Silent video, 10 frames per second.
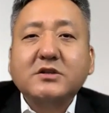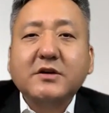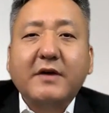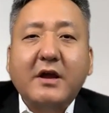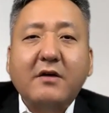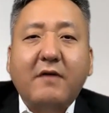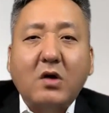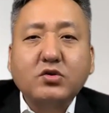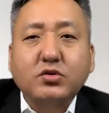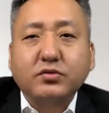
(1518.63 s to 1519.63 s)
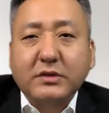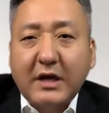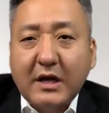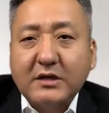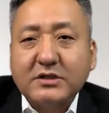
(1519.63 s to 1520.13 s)
这位王储
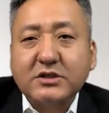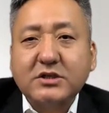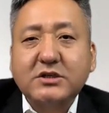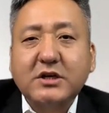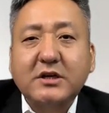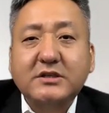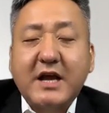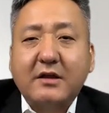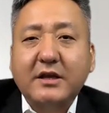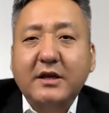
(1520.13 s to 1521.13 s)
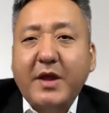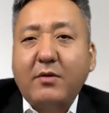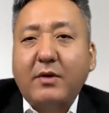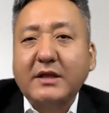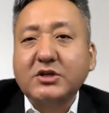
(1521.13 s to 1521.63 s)
呢，是这这样的一个
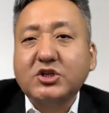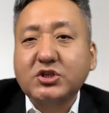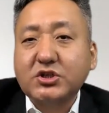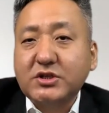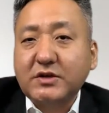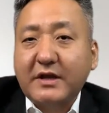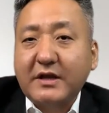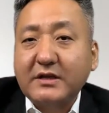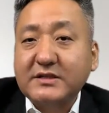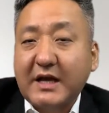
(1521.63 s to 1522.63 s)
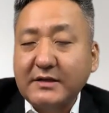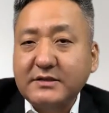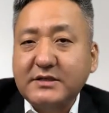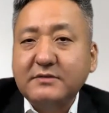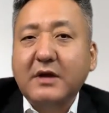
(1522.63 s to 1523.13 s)
变化呢，使这位
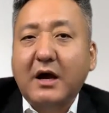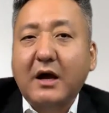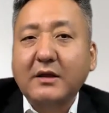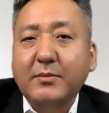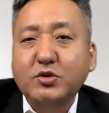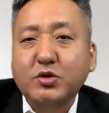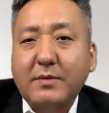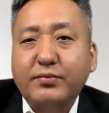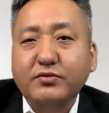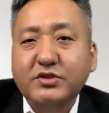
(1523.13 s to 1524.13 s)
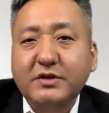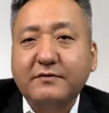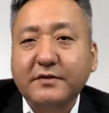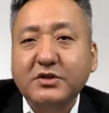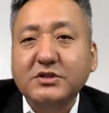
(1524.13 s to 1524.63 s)
曾经啊，那么川普
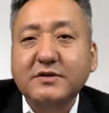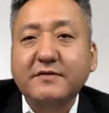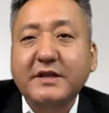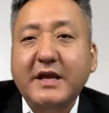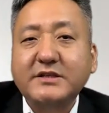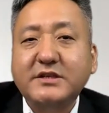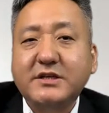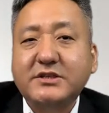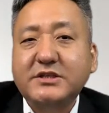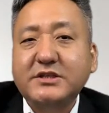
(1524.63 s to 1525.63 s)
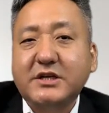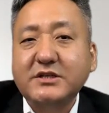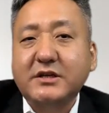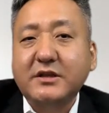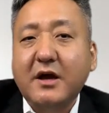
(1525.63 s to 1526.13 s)
政府呢，是这位年轻的继承
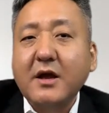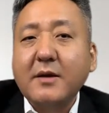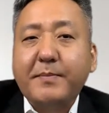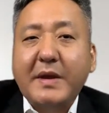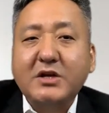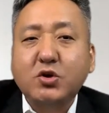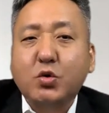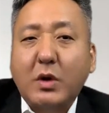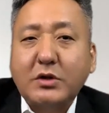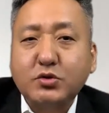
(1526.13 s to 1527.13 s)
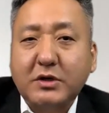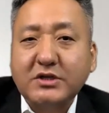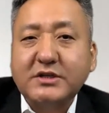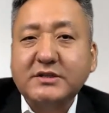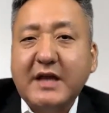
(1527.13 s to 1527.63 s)
人呢备受关注
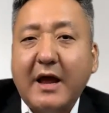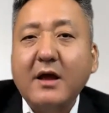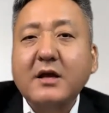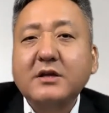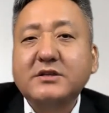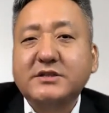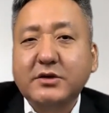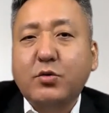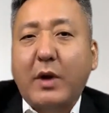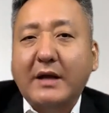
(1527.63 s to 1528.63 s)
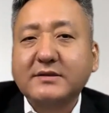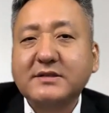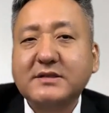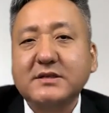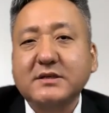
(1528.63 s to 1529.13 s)
和称赞。尽管
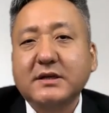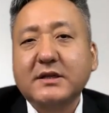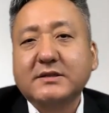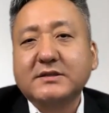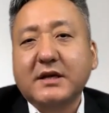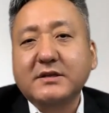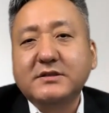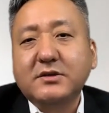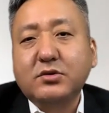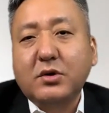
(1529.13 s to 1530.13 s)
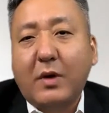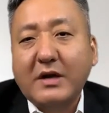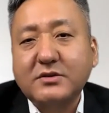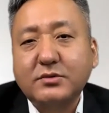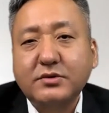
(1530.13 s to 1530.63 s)
此人呢曾经对《
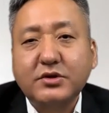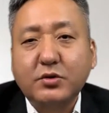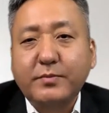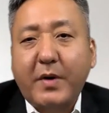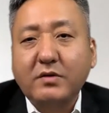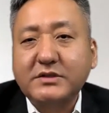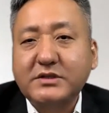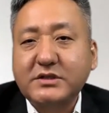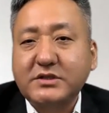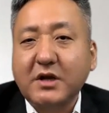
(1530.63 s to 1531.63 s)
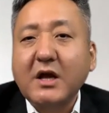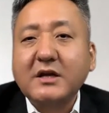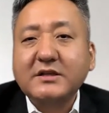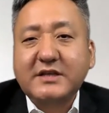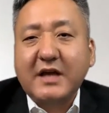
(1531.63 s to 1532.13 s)
华盛顿邮报》的记者
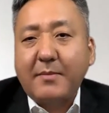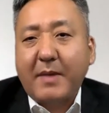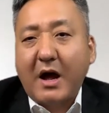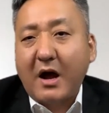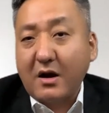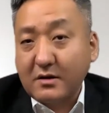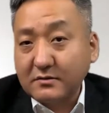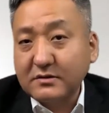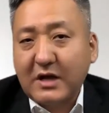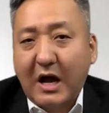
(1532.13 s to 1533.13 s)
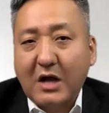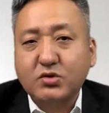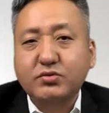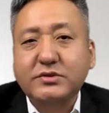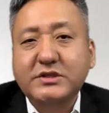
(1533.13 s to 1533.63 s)
贾马尔·卡
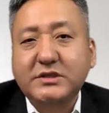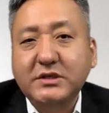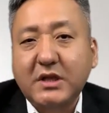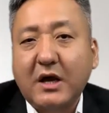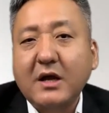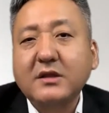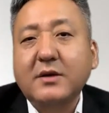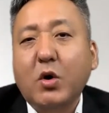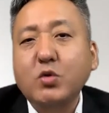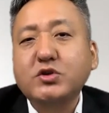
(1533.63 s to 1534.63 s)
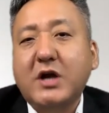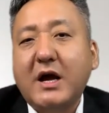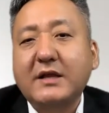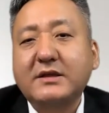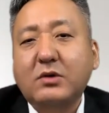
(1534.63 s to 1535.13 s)
舒奇呢的谋杀
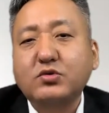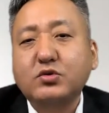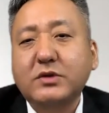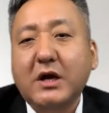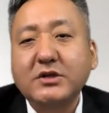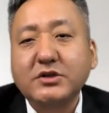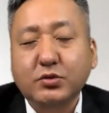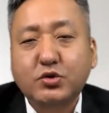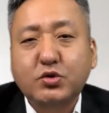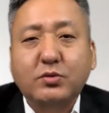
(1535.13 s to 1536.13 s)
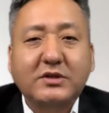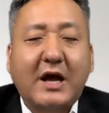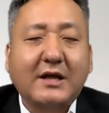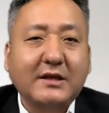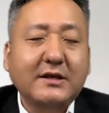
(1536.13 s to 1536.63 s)
案当中呢有重
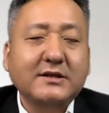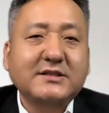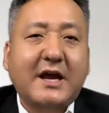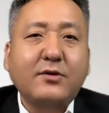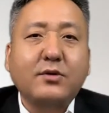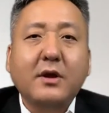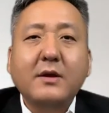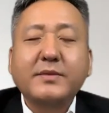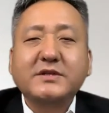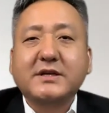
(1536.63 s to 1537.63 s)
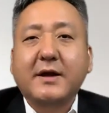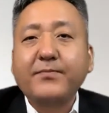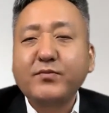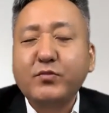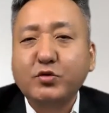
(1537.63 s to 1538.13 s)
大的一个参与，并且
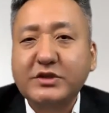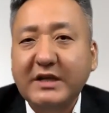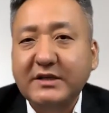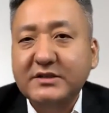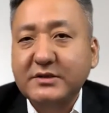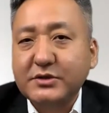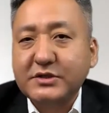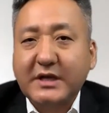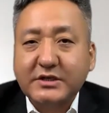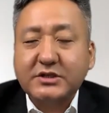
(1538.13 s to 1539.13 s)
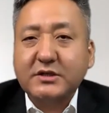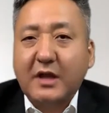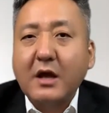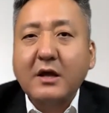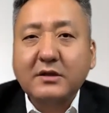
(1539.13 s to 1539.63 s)
目前的证据显示
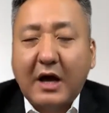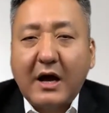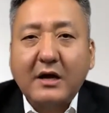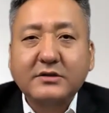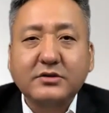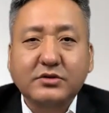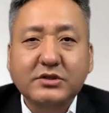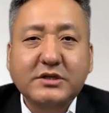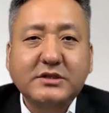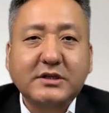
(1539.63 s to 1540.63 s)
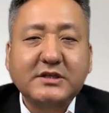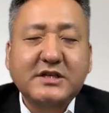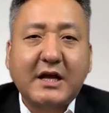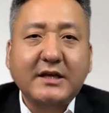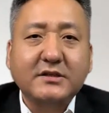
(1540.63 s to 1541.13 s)
呢，他就是真正的
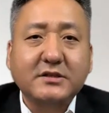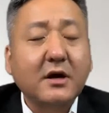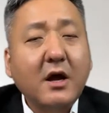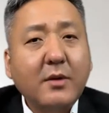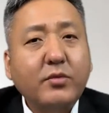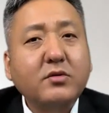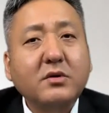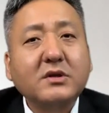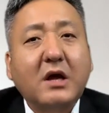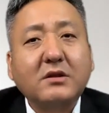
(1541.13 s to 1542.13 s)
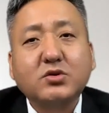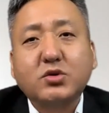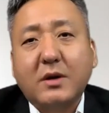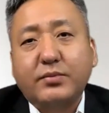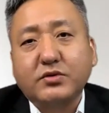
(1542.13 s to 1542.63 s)
下令者。不过，当当
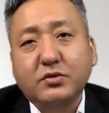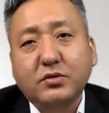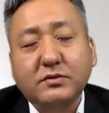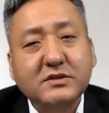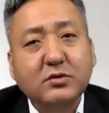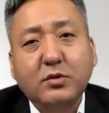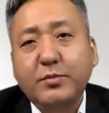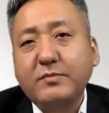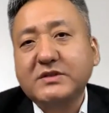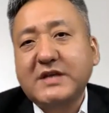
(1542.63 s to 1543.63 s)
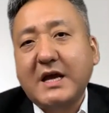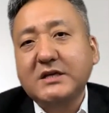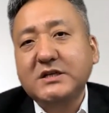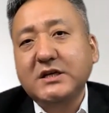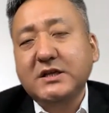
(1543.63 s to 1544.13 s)
川普总统似乎并不在
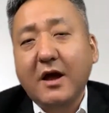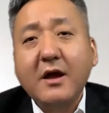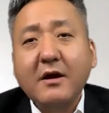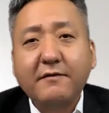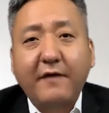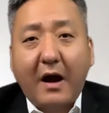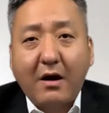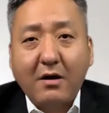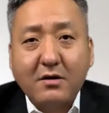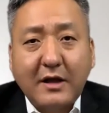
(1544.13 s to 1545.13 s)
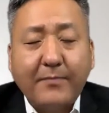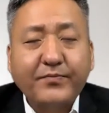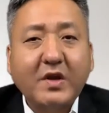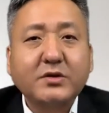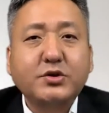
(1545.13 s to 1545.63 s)
意这一点，反而呢
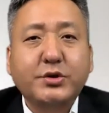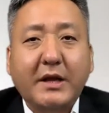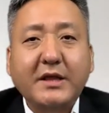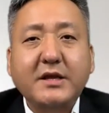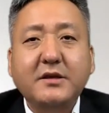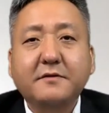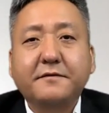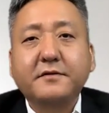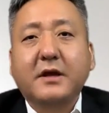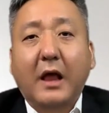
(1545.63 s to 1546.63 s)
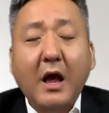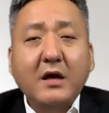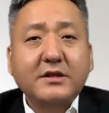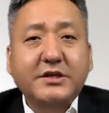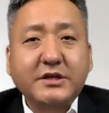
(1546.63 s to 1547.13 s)
全力以赴的
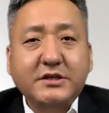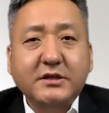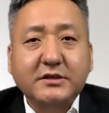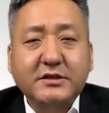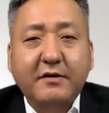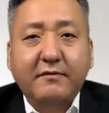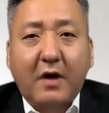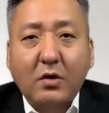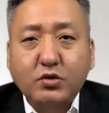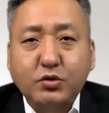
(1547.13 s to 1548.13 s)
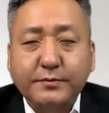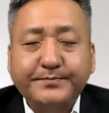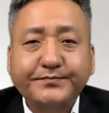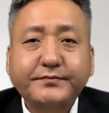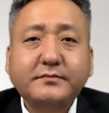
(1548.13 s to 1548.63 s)
提振了这位王储
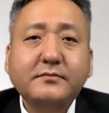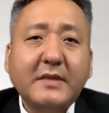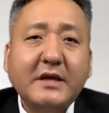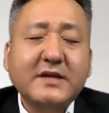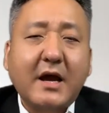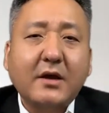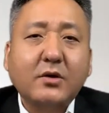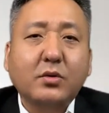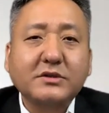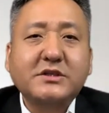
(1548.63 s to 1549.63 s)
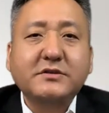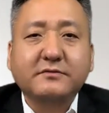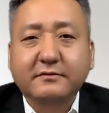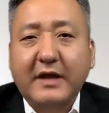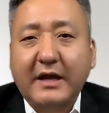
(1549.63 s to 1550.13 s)
在国际
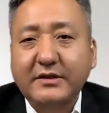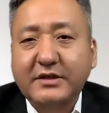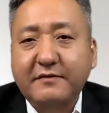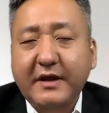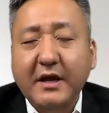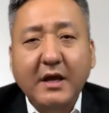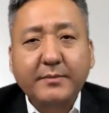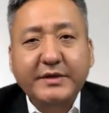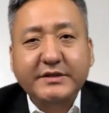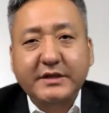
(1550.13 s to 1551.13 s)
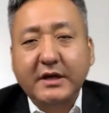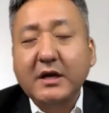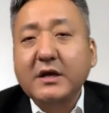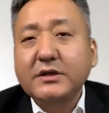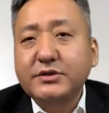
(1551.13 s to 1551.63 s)
舞台的地位，并且
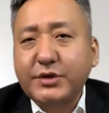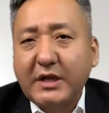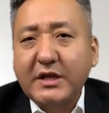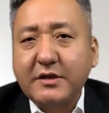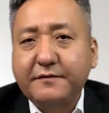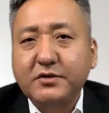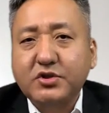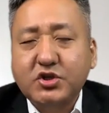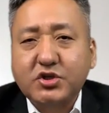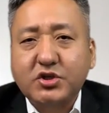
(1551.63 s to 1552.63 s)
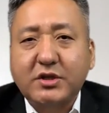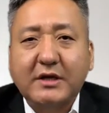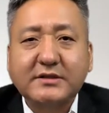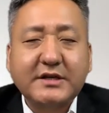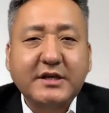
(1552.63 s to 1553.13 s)
呢全力以赴的支持
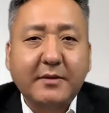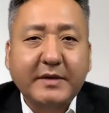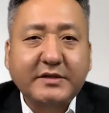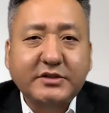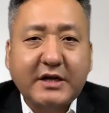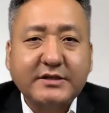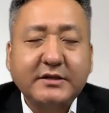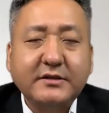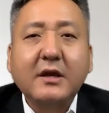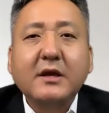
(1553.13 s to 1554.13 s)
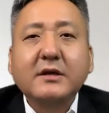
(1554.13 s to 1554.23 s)
他在也门战争、